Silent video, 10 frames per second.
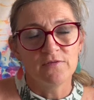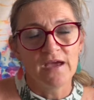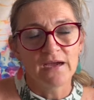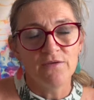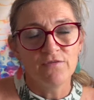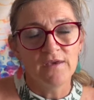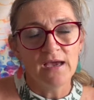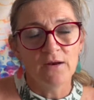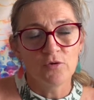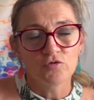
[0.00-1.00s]
d'arriver.
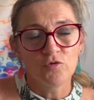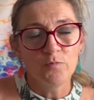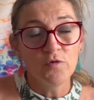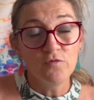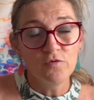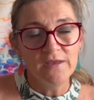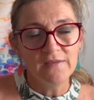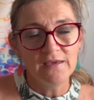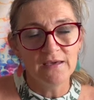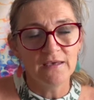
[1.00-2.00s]
Alors je peux vous les
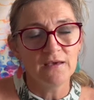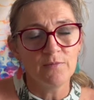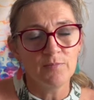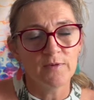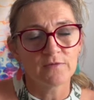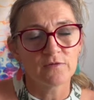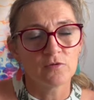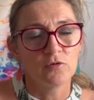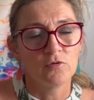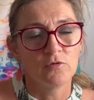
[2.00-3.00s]
décrire parce
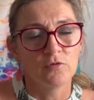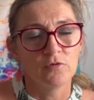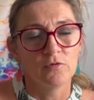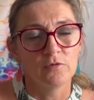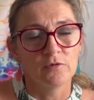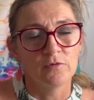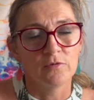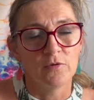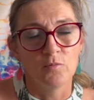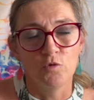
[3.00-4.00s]
que euh,
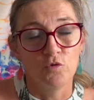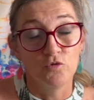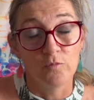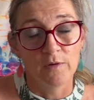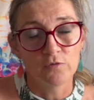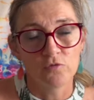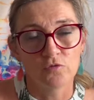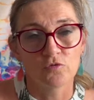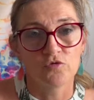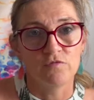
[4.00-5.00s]
on me le demande,
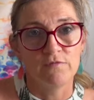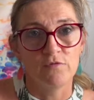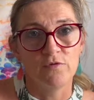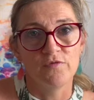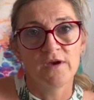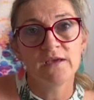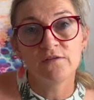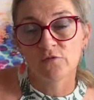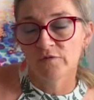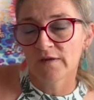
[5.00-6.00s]
donc je vais vous le faire. Ils
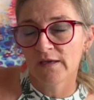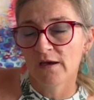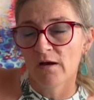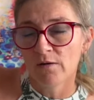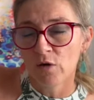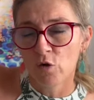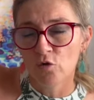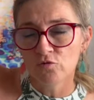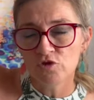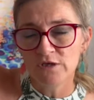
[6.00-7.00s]
sont très grands,
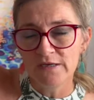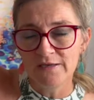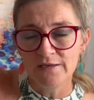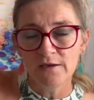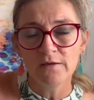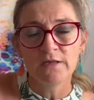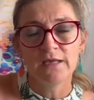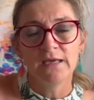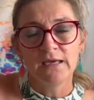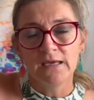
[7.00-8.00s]
longilignes
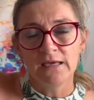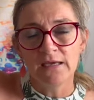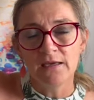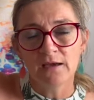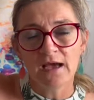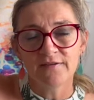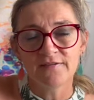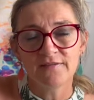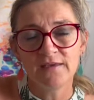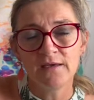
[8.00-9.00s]
et
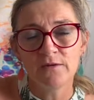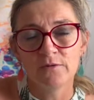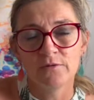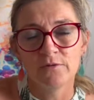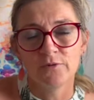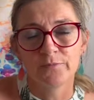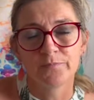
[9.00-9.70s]
assez euh,